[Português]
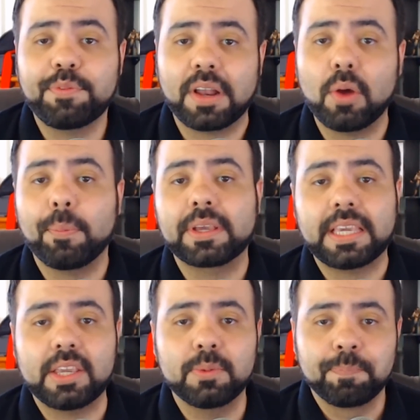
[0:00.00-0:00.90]
vamos falar um
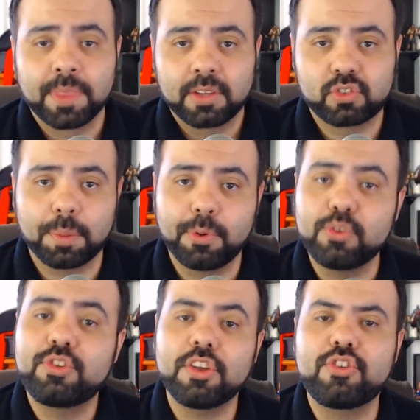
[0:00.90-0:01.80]
pouquinho sobre
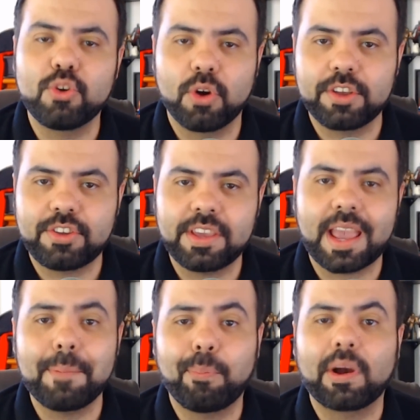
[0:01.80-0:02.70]
o dia de hoje
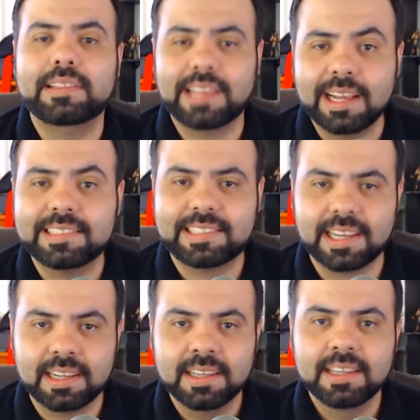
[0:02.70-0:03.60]
e a
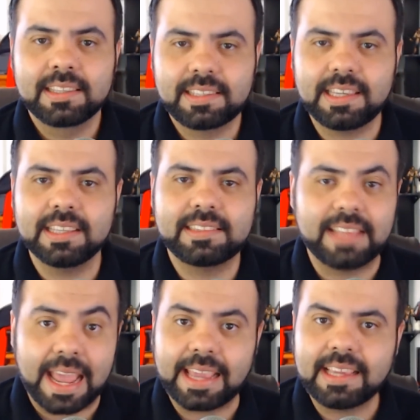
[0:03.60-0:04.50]
importância que
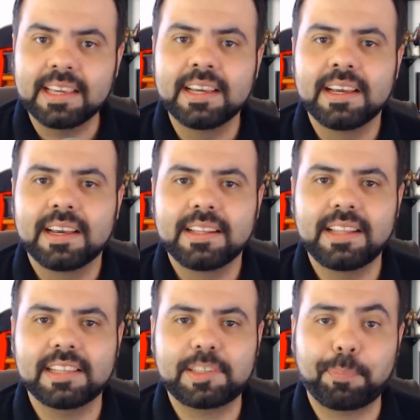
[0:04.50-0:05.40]
tem
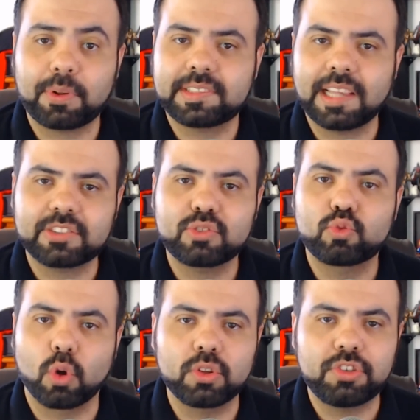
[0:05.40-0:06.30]
nesse processo
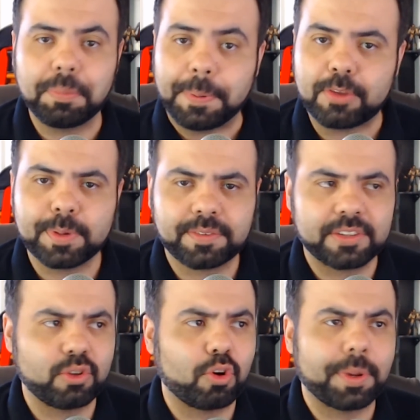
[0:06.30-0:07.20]
todo de impeachment que
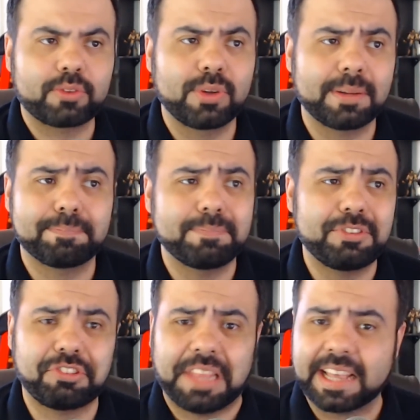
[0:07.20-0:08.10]
vai ter uma cobertura
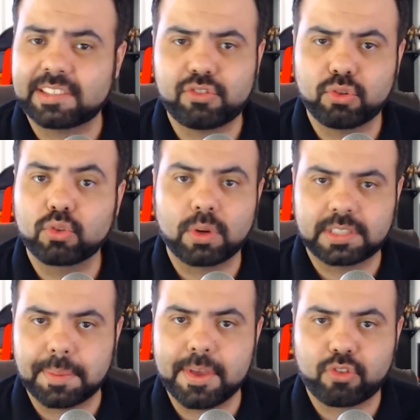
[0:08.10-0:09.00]
extensa de tudo
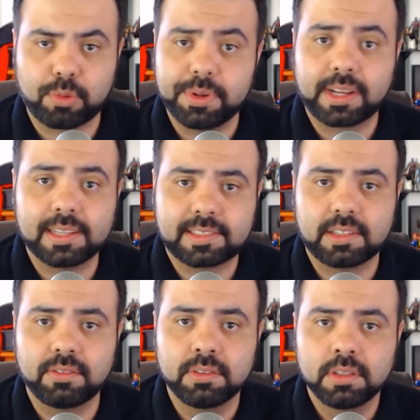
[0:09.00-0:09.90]
quanto é meio de
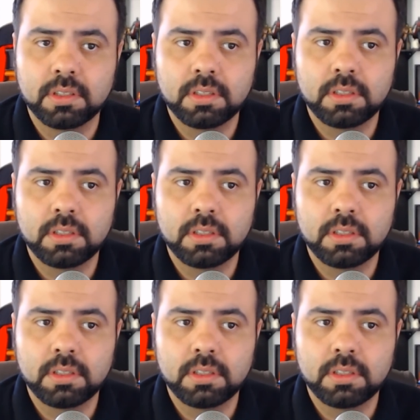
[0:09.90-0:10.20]
comunicação.